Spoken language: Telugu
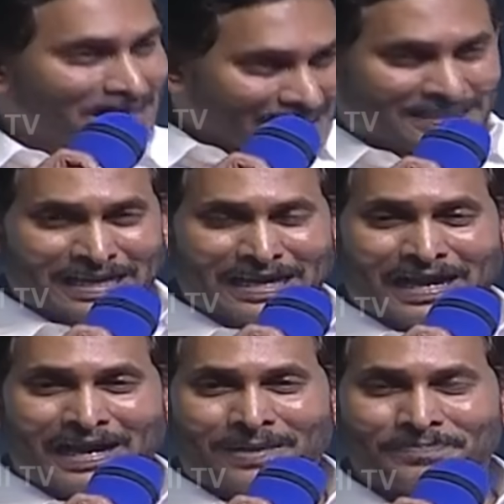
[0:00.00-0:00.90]

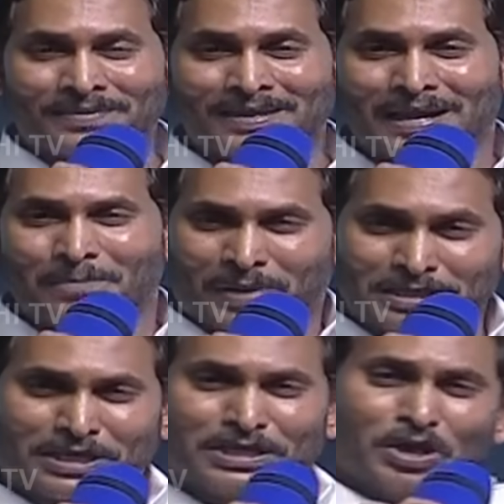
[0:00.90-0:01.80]
నిజంగా
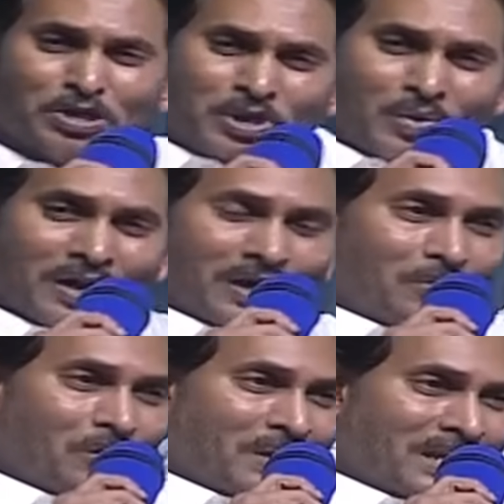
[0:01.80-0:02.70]
ప్రతి
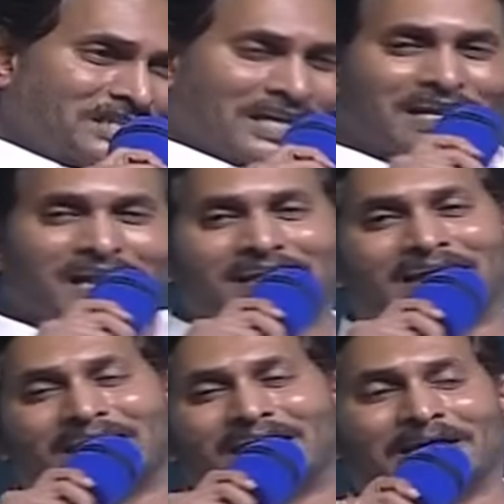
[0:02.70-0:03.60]
నియోజకవర్గంలో మన జెండా
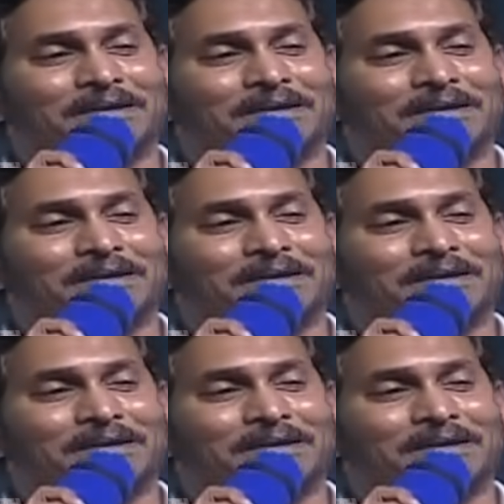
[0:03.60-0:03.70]
ఎగరాలి